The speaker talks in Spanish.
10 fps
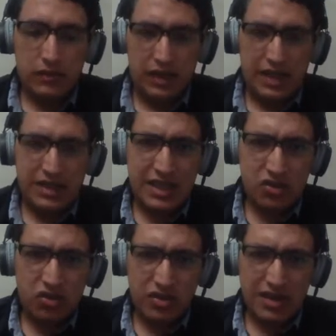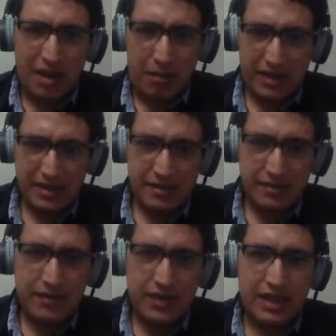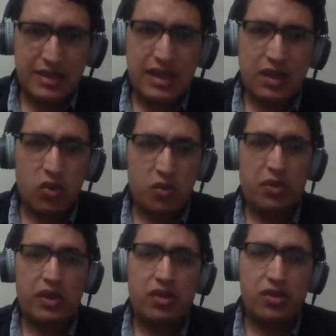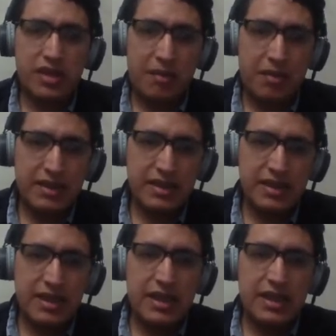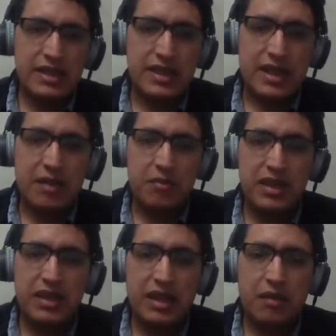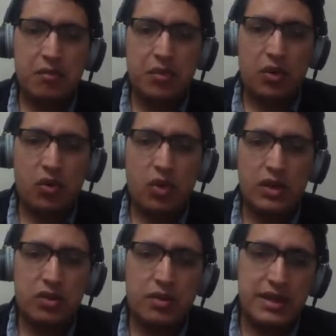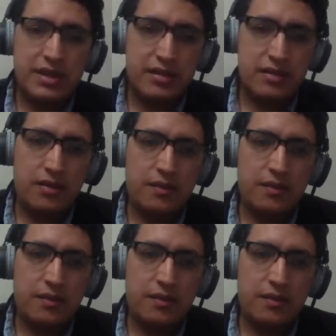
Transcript: y estas dos capas este grupo de dos capas se repite por cuatro veces